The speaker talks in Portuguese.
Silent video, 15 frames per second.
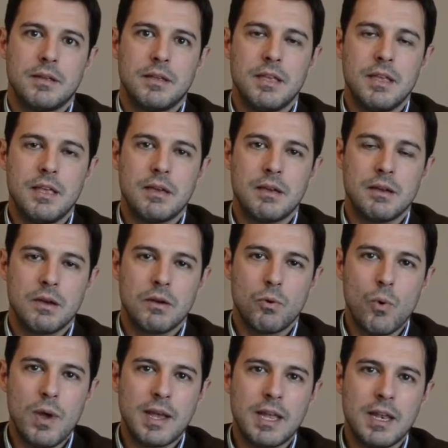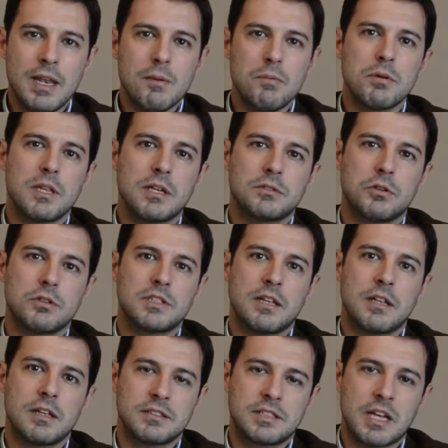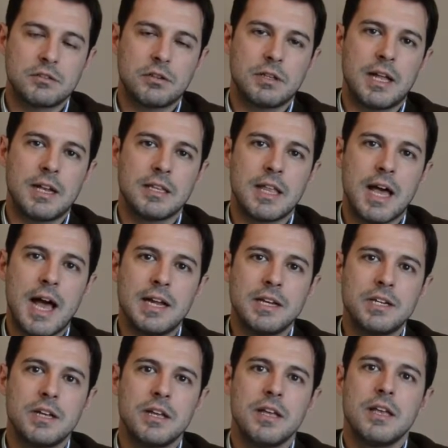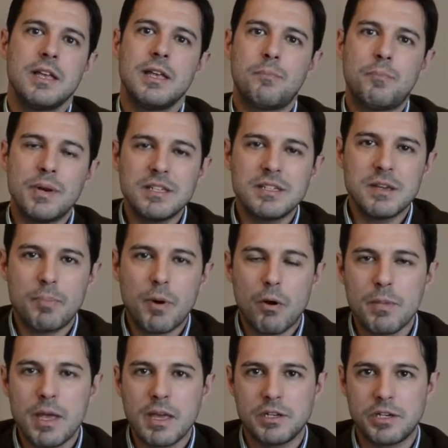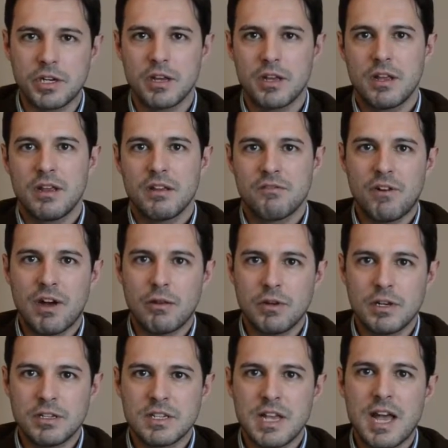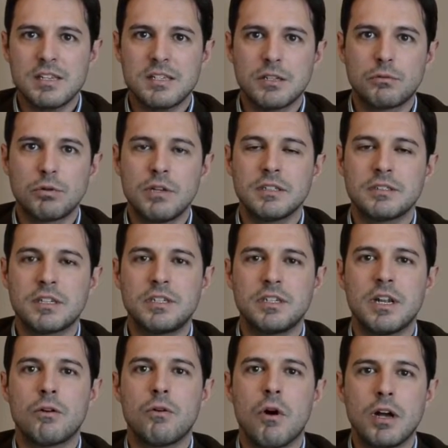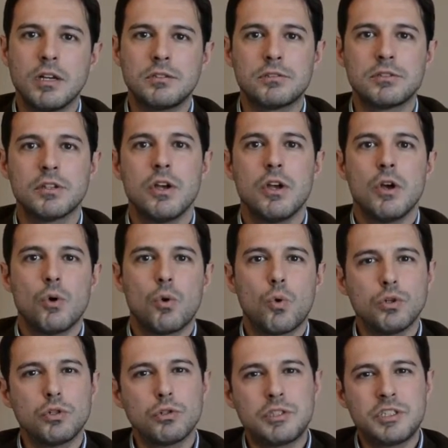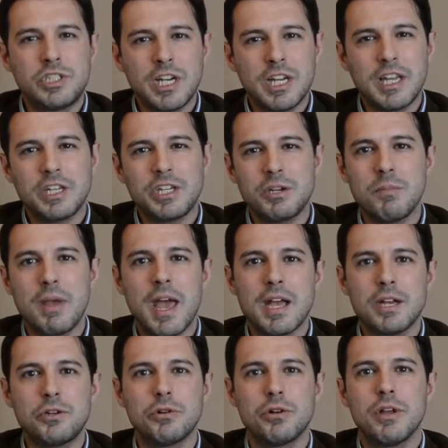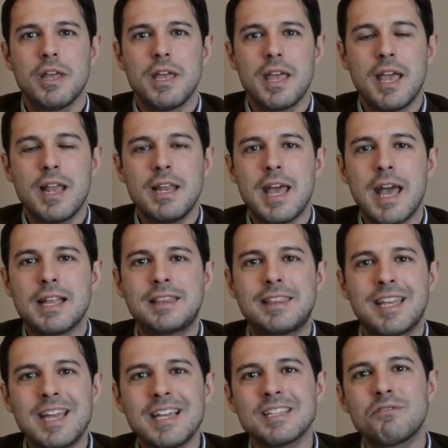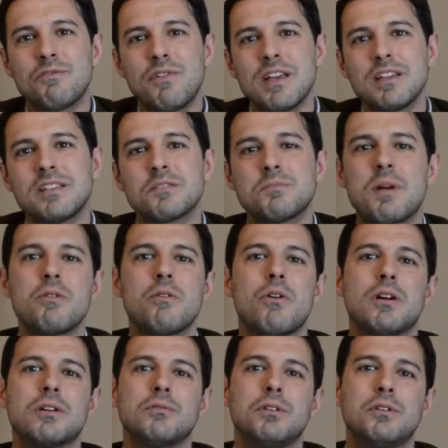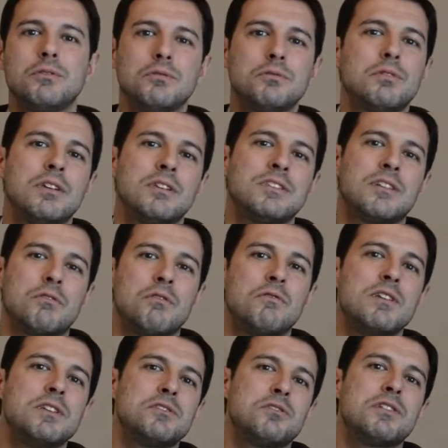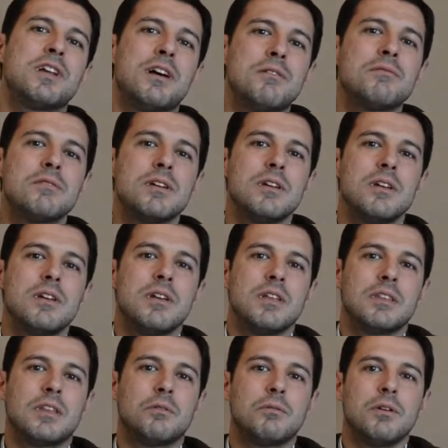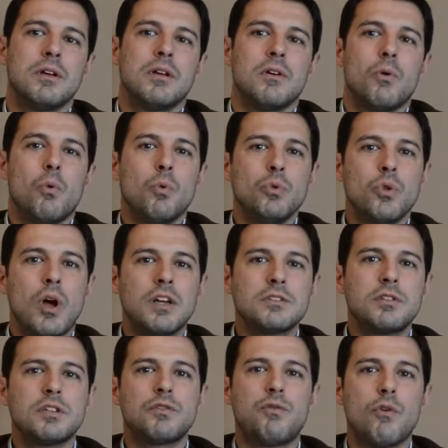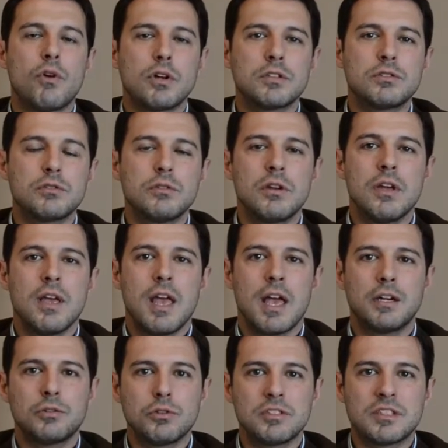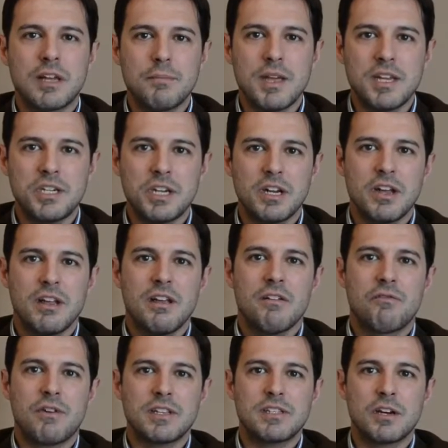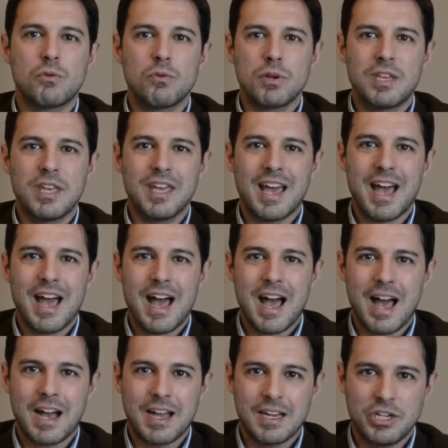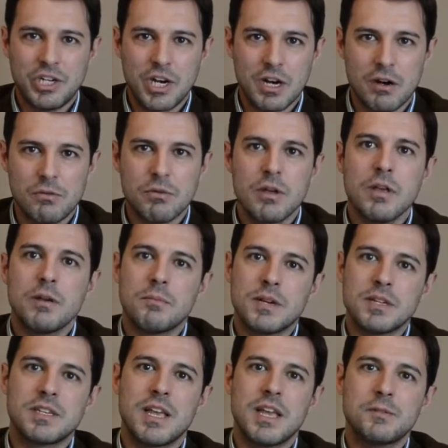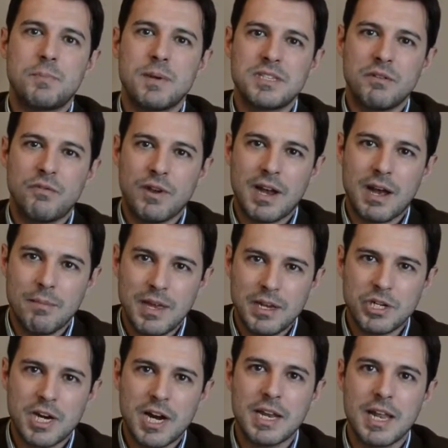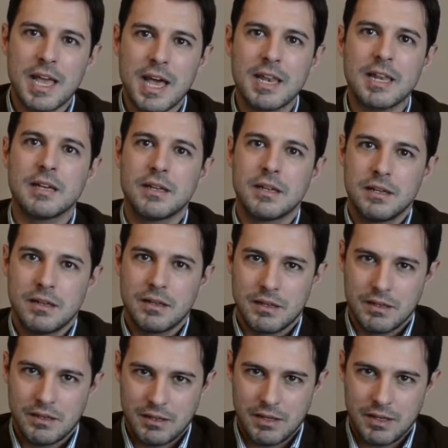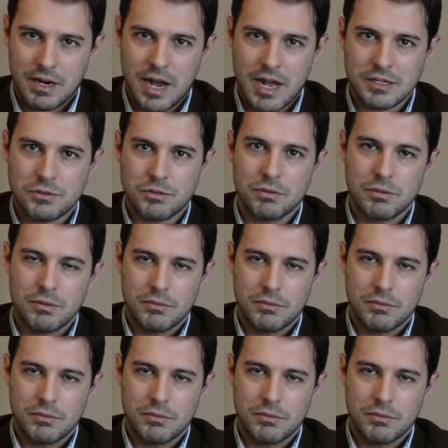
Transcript: e o equilíbrio da sua sazonalidade e, principalmente, valorizar esse turista de negócios cujo ticket médio ele é três vezes maior do que o de um turista convencional. Então, o nosso esforço é justamente fazer com que a região, mas especificamente Canela, no caso